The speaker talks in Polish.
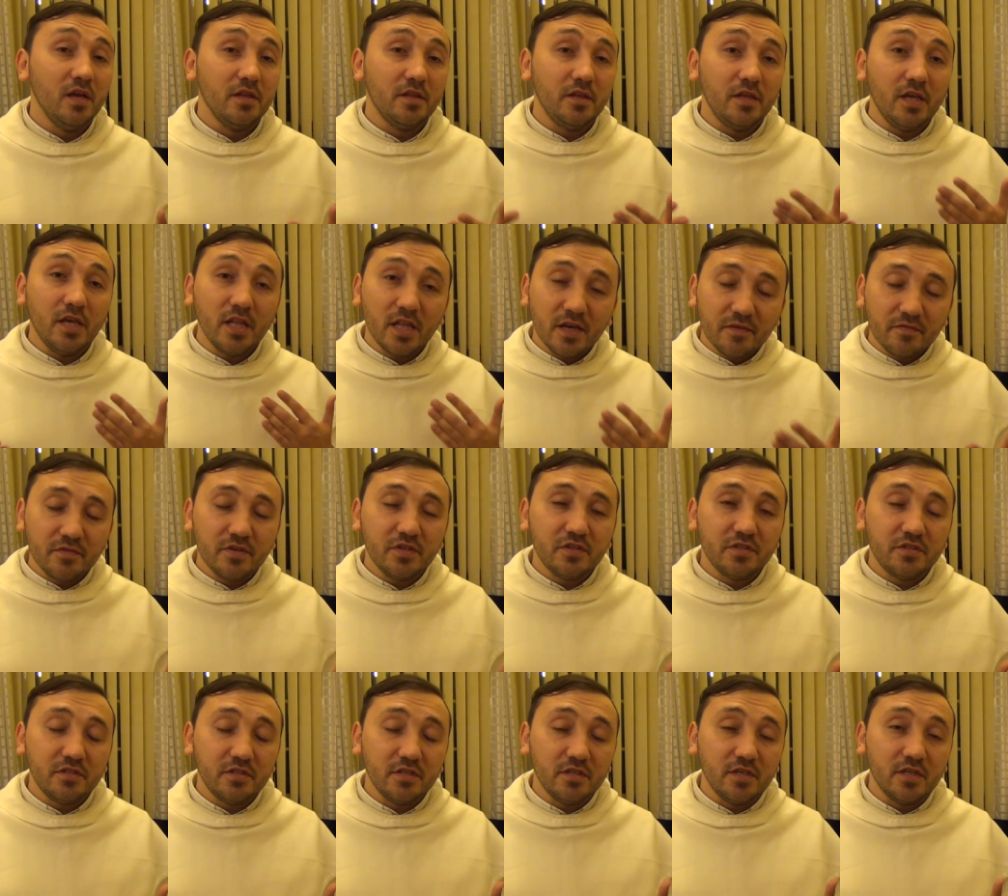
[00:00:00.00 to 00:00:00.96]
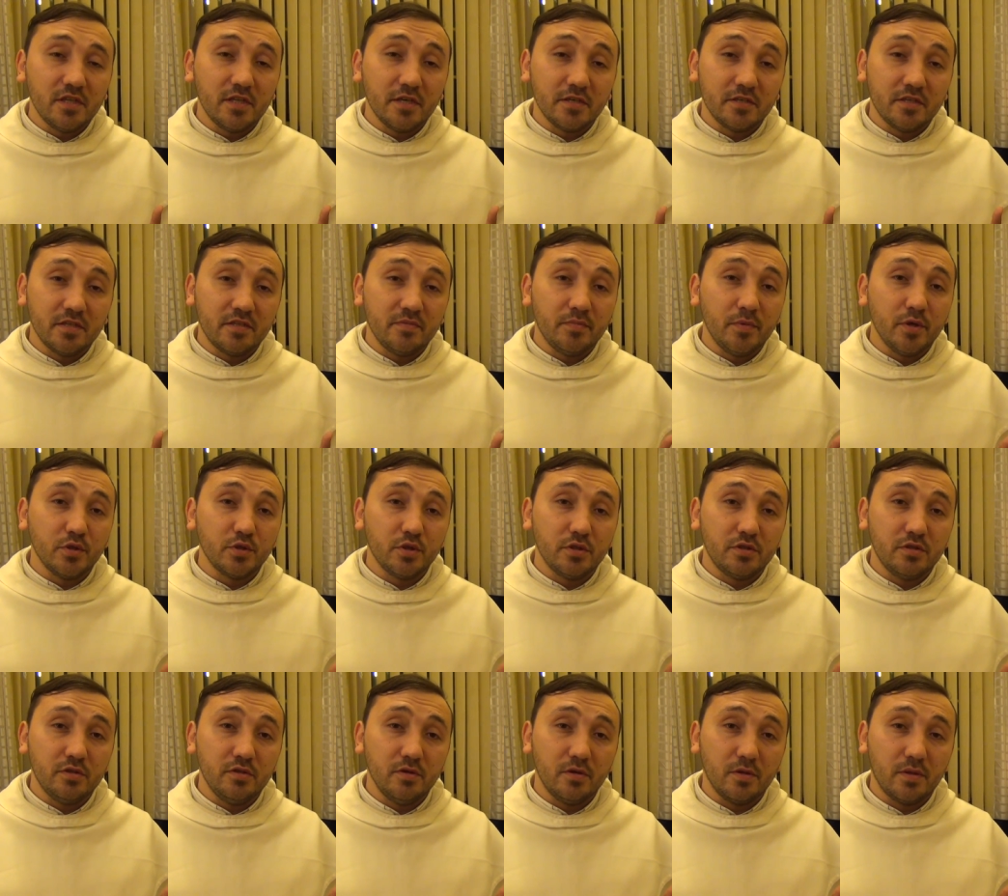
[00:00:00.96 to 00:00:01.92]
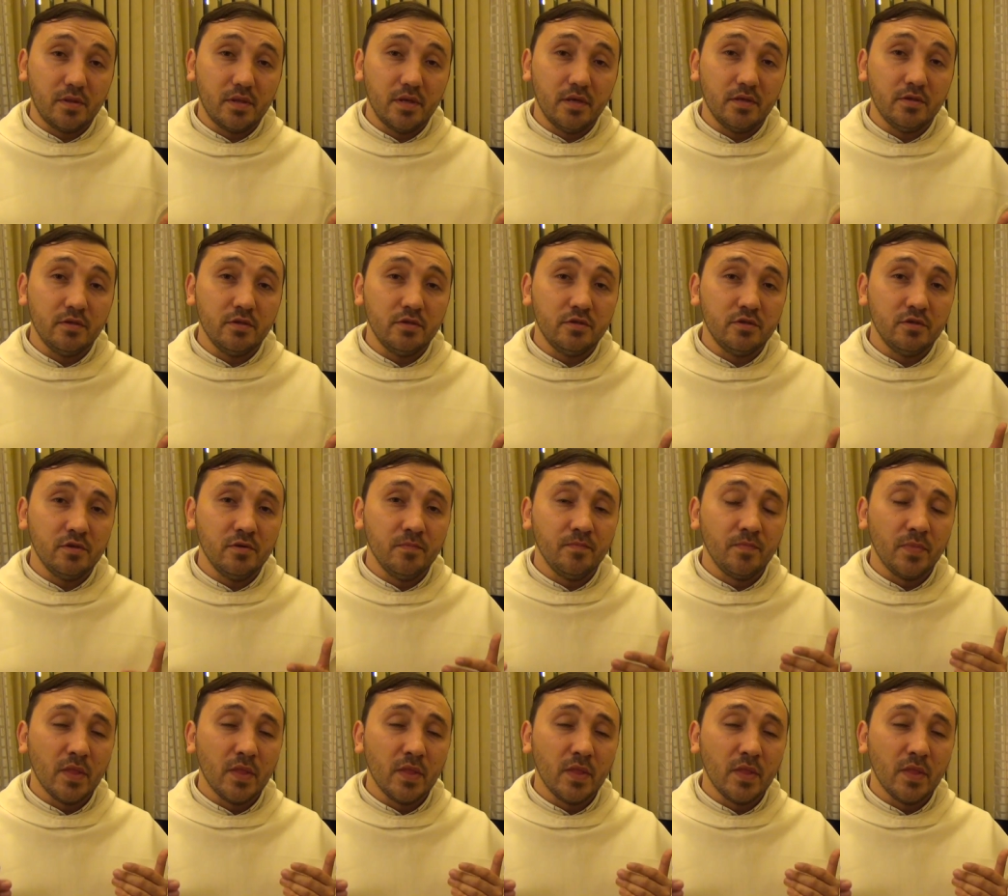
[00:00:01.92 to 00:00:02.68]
Nienawiści nie da się zmierzyć i ocenić.